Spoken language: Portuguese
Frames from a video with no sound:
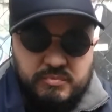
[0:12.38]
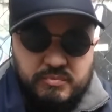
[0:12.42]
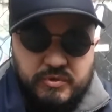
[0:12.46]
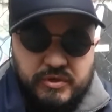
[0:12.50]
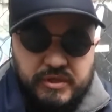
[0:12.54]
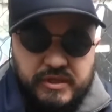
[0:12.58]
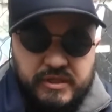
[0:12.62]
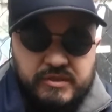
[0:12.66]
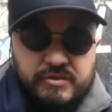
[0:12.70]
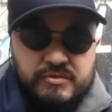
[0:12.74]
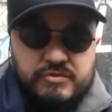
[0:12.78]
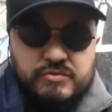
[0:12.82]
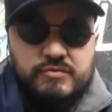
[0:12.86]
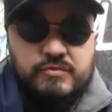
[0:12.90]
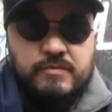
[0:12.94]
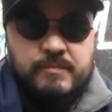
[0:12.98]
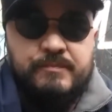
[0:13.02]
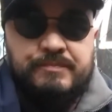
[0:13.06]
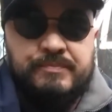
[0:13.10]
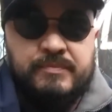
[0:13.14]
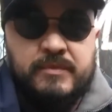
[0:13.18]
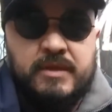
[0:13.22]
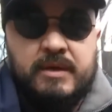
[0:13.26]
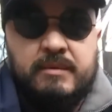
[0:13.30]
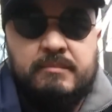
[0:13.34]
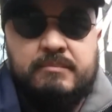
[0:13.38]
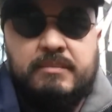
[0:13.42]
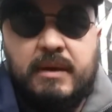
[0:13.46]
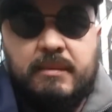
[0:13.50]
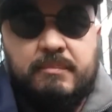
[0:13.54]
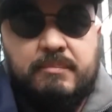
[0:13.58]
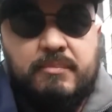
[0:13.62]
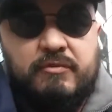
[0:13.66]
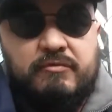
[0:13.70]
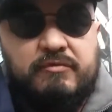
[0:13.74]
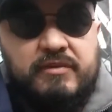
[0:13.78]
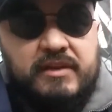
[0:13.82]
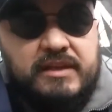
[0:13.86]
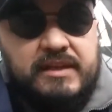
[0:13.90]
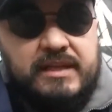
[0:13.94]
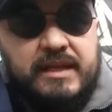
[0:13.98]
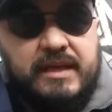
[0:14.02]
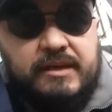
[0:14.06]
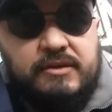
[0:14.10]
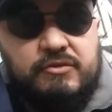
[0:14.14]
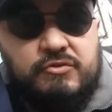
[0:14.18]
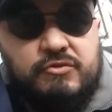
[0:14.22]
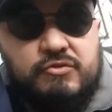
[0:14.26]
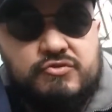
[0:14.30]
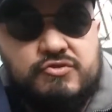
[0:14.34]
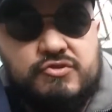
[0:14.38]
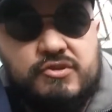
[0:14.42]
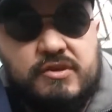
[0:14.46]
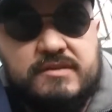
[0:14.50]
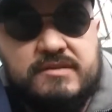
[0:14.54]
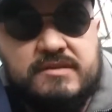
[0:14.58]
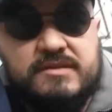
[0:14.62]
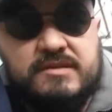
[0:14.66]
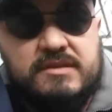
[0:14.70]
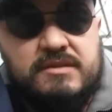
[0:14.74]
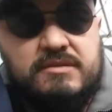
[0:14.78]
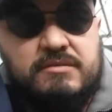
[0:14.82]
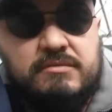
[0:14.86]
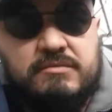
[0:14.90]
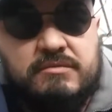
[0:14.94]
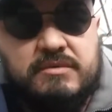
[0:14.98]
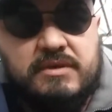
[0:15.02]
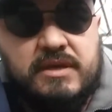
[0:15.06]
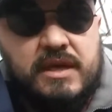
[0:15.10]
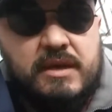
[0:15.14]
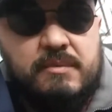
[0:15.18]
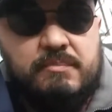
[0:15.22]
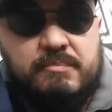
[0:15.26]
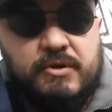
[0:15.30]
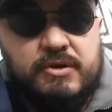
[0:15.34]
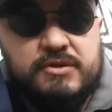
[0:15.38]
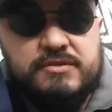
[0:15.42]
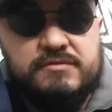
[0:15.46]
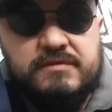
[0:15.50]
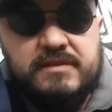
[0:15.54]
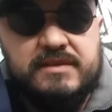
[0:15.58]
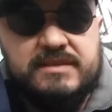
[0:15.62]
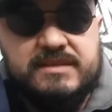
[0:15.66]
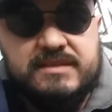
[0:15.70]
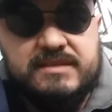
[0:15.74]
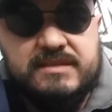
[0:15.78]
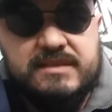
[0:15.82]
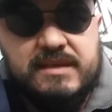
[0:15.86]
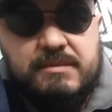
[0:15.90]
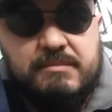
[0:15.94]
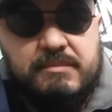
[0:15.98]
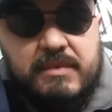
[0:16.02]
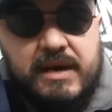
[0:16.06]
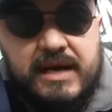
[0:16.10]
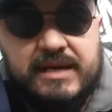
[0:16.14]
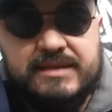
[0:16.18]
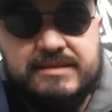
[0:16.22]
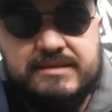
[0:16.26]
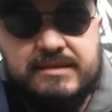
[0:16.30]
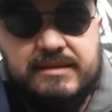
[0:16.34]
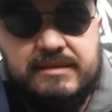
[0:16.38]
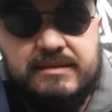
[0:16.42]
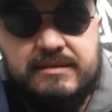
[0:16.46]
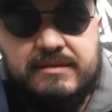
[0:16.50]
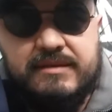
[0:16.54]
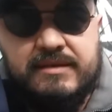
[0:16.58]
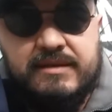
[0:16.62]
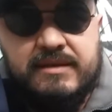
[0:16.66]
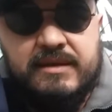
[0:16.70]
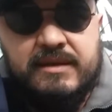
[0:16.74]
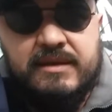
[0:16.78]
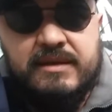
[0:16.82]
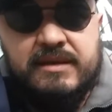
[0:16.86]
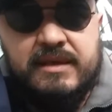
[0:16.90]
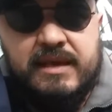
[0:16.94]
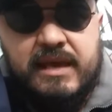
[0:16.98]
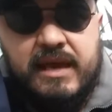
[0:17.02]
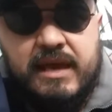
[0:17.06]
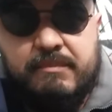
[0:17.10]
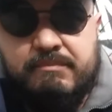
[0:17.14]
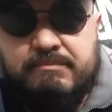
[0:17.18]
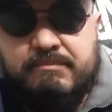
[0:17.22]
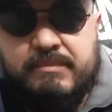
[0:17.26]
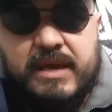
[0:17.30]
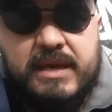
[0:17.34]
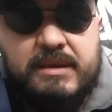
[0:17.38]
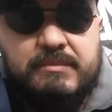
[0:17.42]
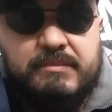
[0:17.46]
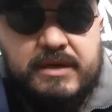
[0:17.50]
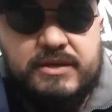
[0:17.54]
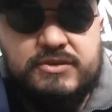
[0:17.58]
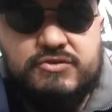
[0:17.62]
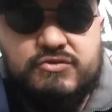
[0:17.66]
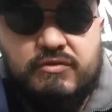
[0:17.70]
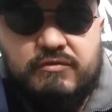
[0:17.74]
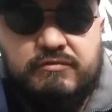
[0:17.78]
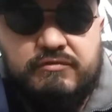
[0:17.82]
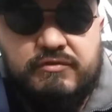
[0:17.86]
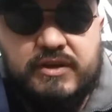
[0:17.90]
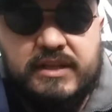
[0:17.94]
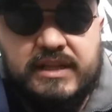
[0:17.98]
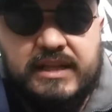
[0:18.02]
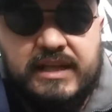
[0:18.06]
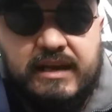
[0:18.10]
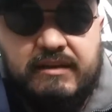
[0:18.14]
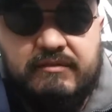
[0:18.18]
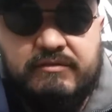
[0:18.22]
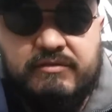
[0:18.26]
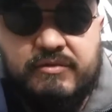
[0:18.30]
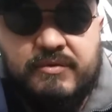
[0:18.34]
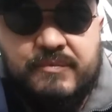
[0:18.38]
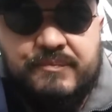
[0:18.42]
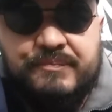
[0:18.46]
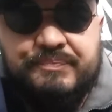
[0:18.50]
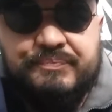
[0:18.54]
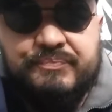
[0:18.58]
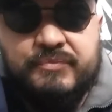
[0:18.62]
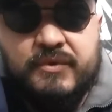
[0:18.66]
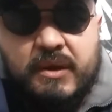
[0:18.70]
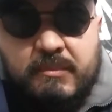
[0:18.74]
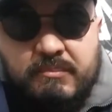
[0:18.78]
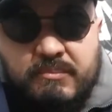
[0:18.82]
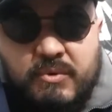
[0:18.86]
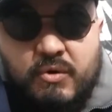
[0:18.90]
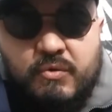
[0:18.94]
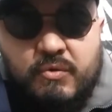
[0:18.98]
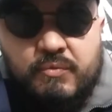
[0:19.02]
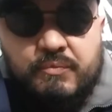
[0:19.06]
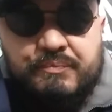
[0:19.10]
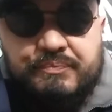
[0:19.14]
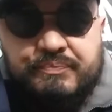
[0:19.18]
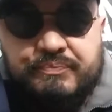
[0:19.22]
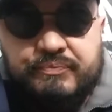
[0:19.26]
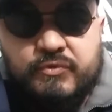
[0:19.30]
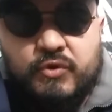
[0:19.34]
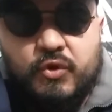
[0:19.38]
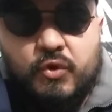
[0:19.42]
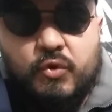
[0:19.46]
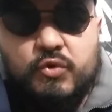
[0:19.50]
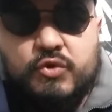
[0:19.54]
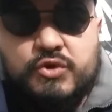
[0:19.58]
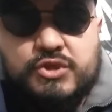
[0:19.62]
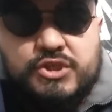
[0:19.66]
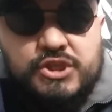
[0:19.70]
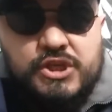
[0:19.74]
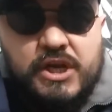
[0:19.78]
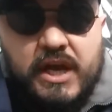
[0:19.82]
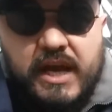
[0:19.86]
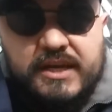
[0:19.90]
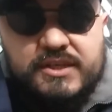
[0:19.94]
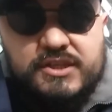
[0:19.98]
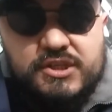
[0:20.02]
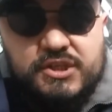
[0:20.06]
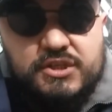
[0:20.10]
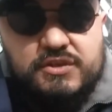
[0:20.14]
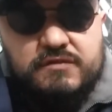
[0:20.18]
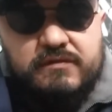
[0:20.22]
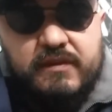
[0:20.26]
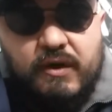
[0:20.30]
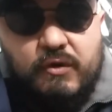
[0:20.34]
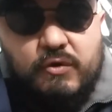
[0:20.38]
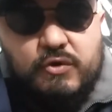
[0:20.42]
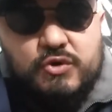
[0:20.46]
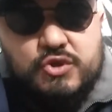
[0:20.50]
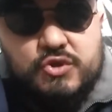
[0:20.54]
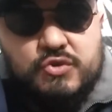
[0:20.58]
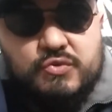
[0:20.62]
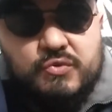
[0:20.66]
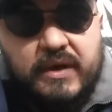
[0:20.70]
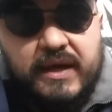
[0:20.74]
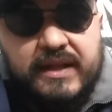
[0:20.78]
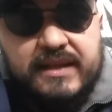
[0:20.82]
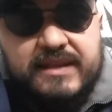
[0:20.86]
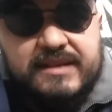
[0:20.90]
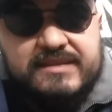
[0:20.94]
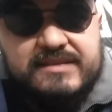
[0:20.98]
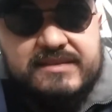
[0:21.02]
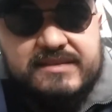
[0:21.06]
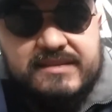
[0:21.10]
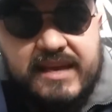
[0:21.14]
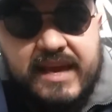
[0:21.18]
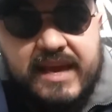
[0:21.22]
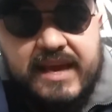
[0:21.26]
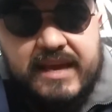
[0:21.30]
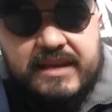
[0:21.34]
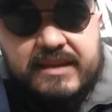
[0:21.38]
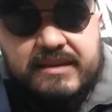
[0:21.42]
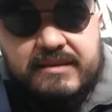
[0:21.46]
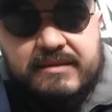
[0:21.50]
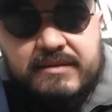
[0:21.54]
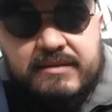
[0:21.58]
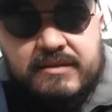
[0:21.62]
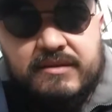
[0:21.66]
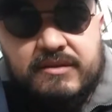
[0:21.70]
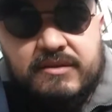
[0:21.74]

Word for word: por isso, para aproveitar que tô sozinho e aí posso fazer sem máscara, que é bem mais confortável. Bom, hoje a gente vai continuar na série,